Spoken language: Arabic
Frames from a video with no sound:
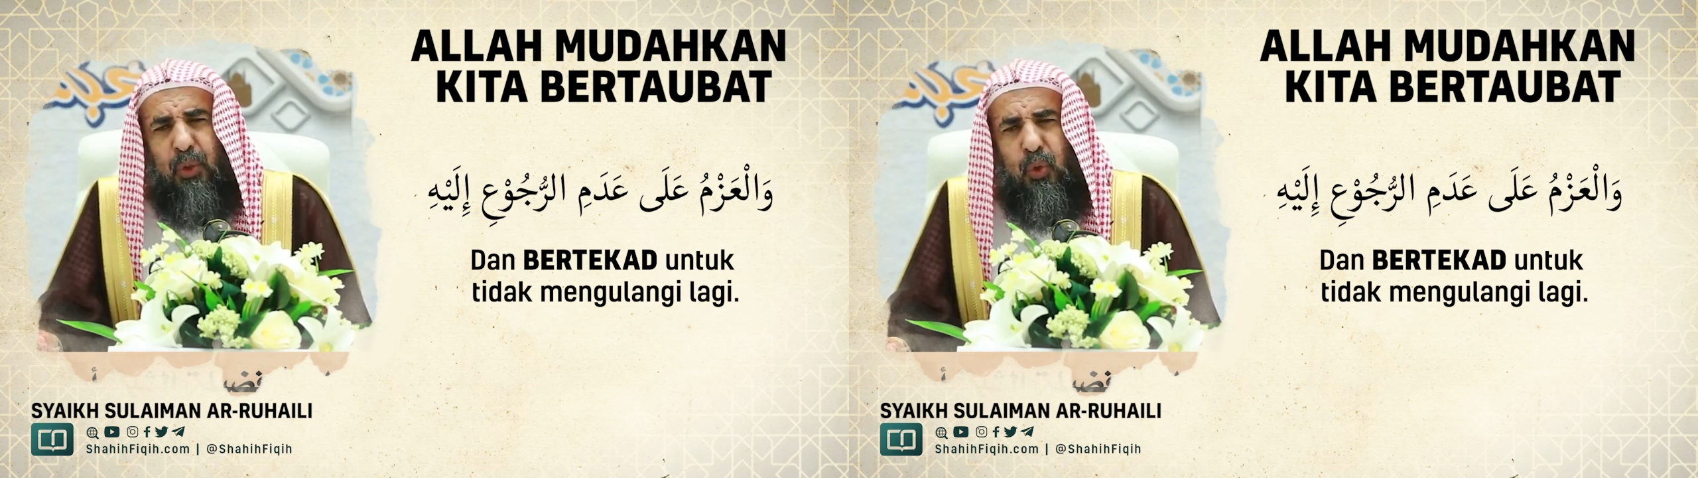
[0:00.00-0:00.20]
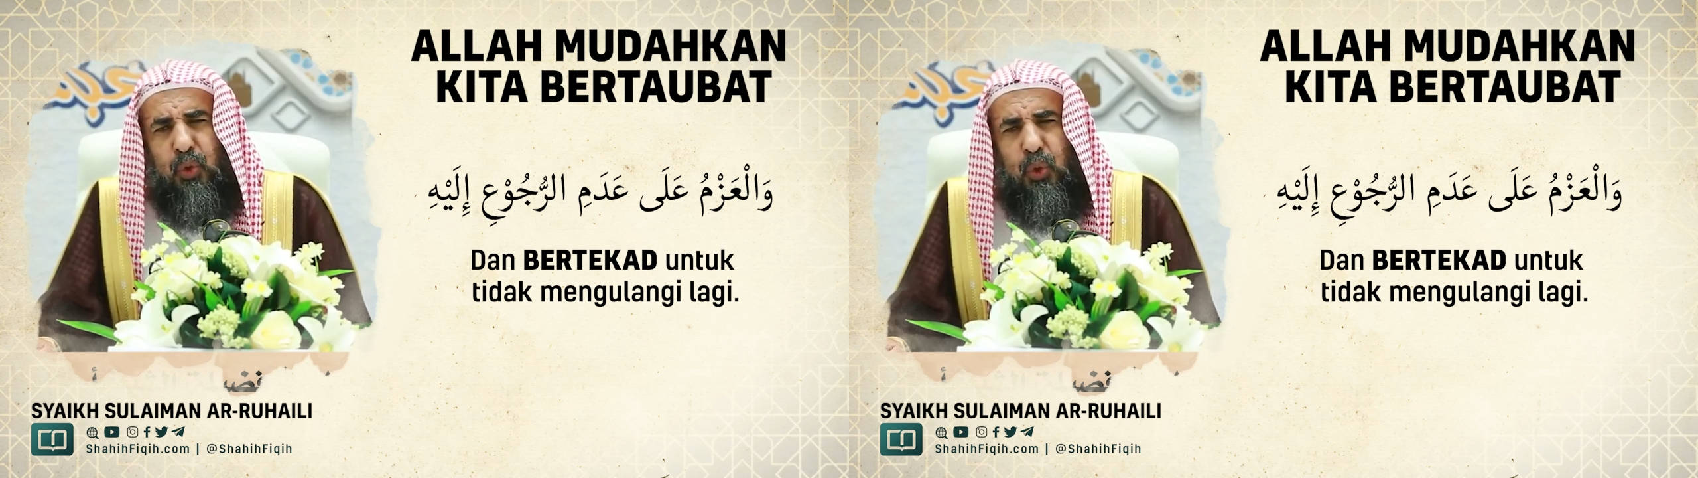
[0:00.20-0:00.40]

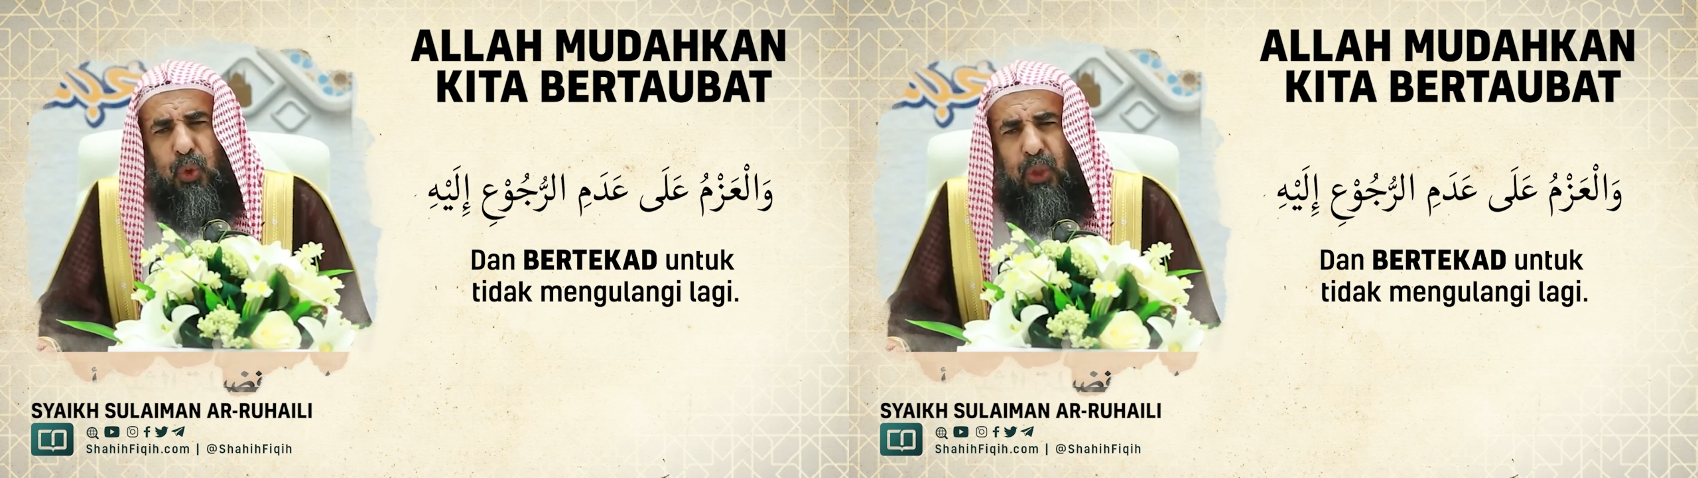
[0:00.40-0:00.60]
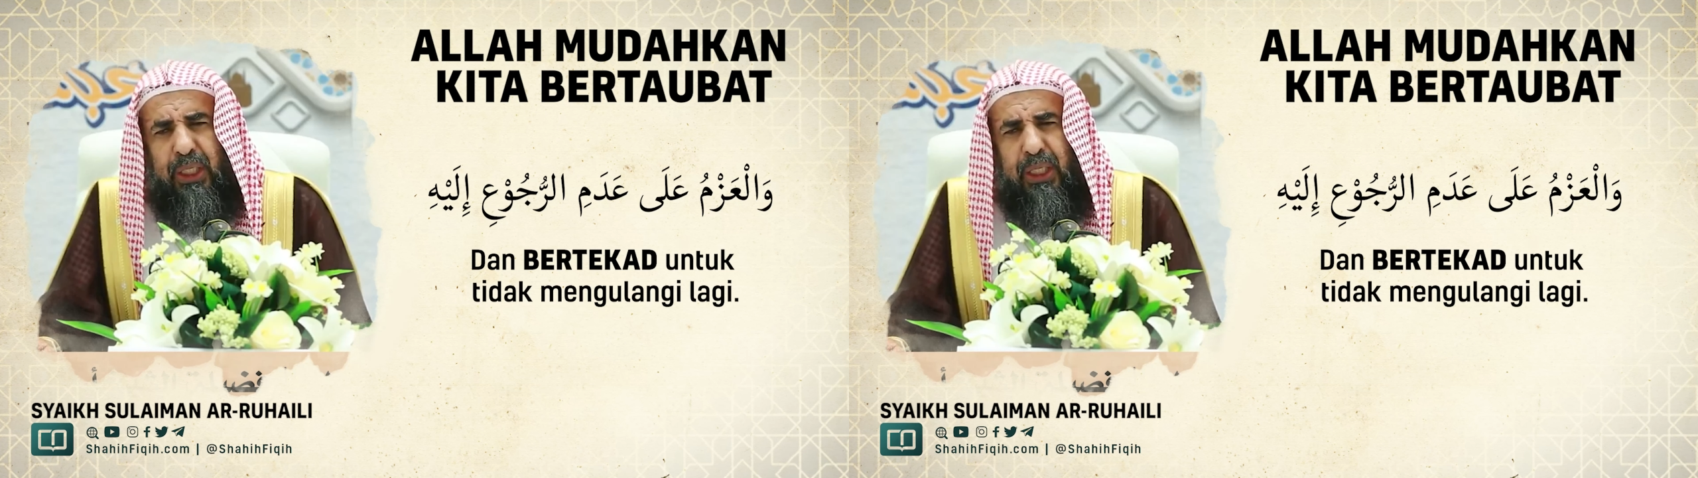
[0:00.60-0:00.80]

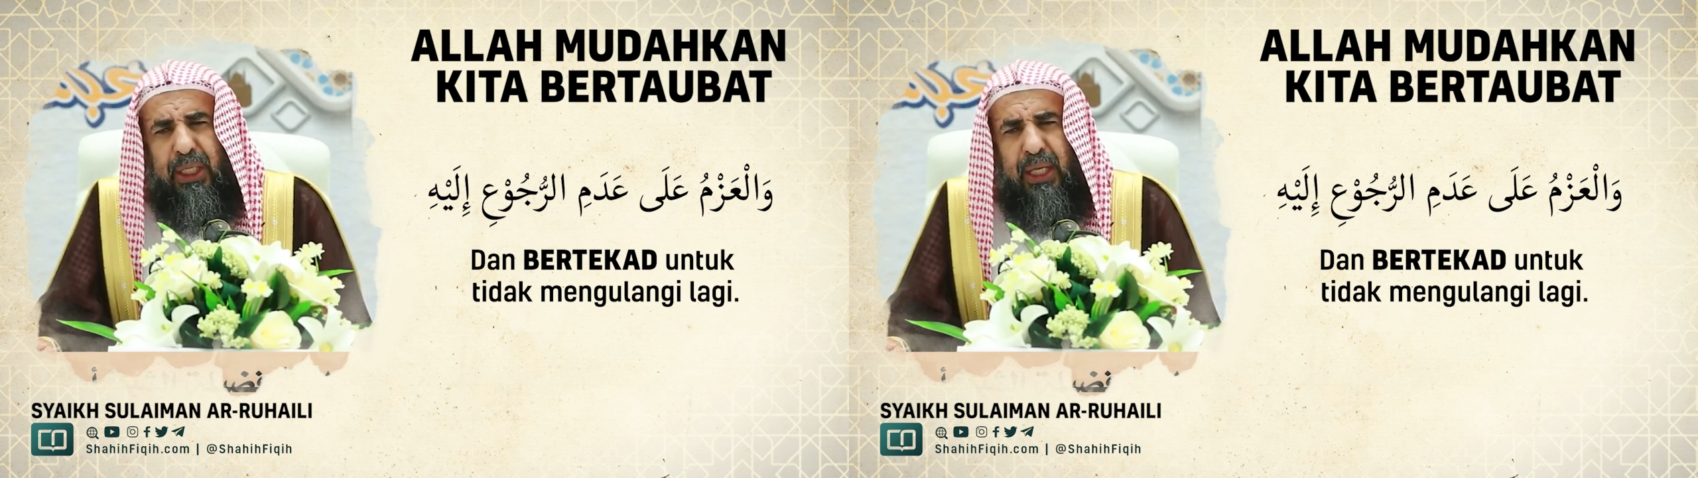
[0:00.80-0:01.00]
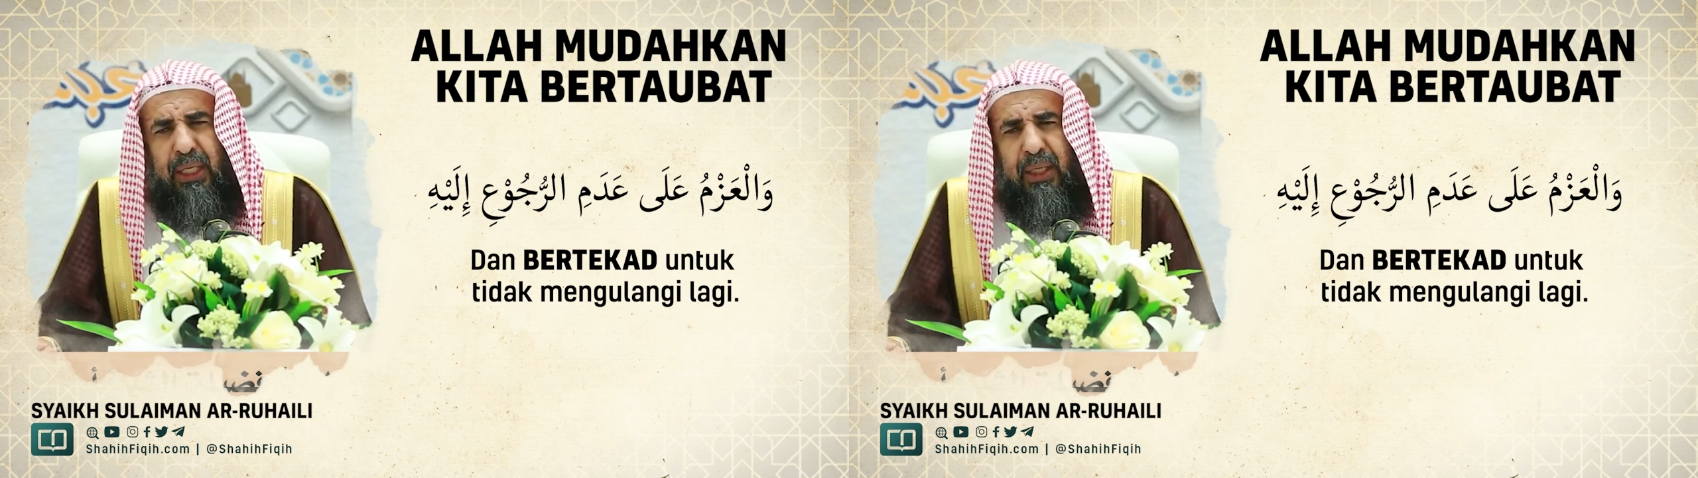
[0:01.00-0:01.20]
الرجوع
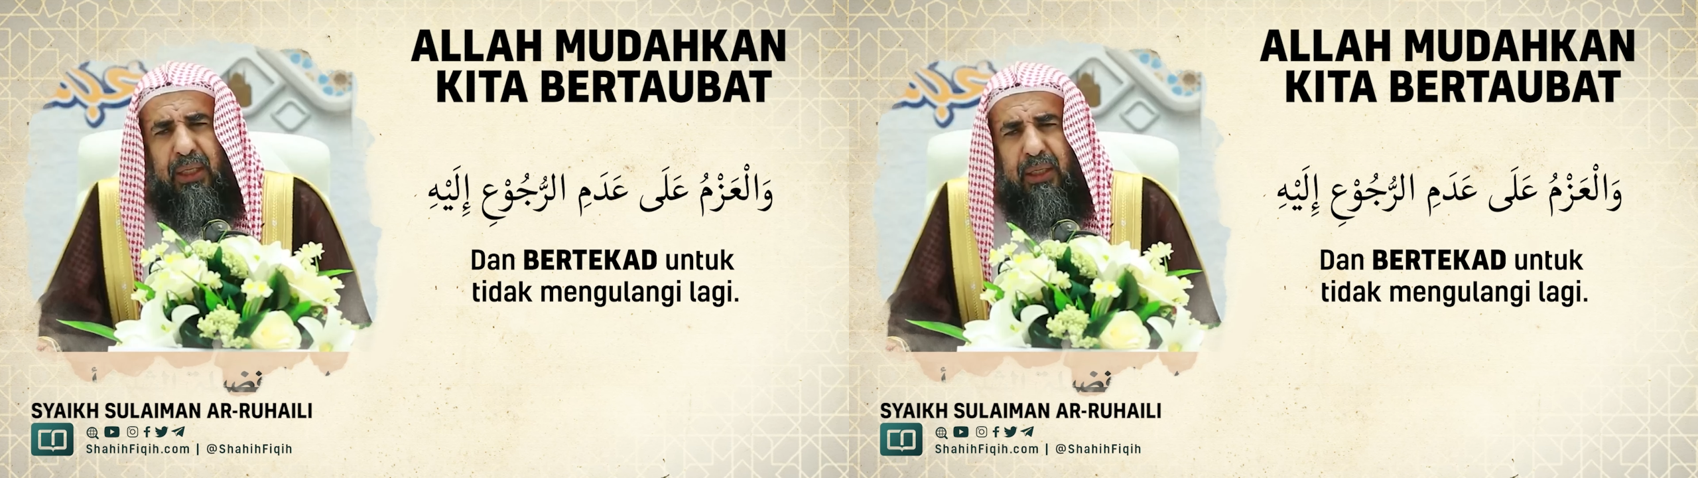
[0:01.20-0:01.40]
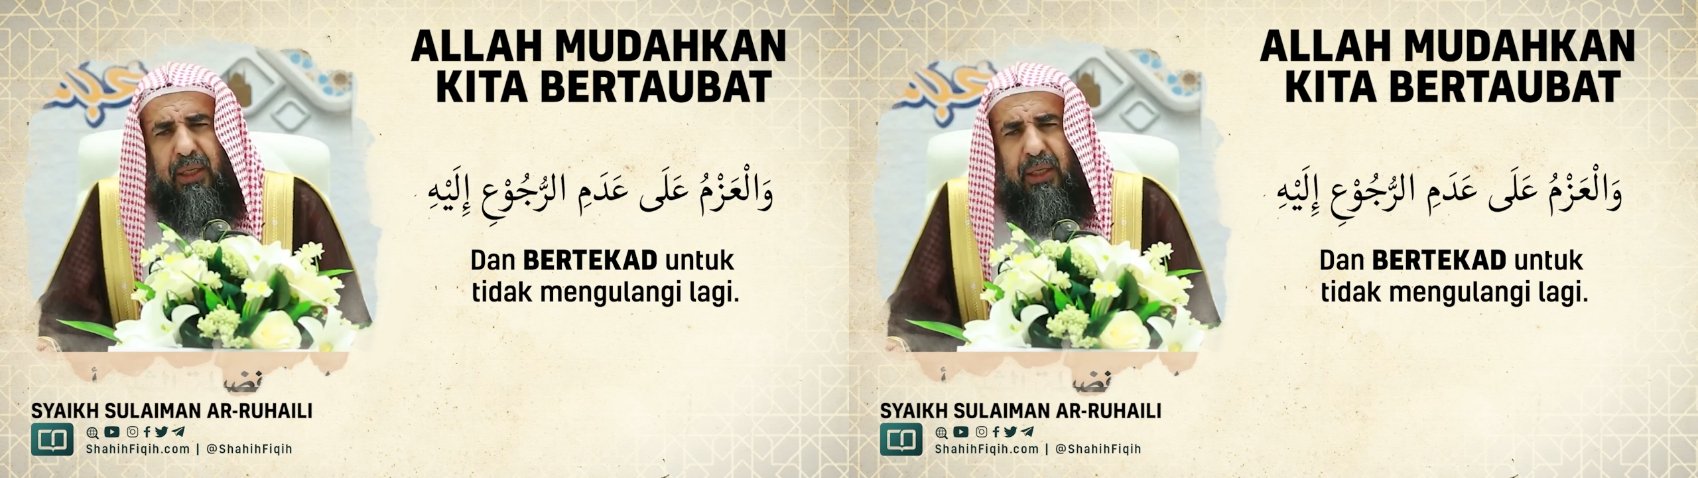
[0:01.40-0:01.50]
اليه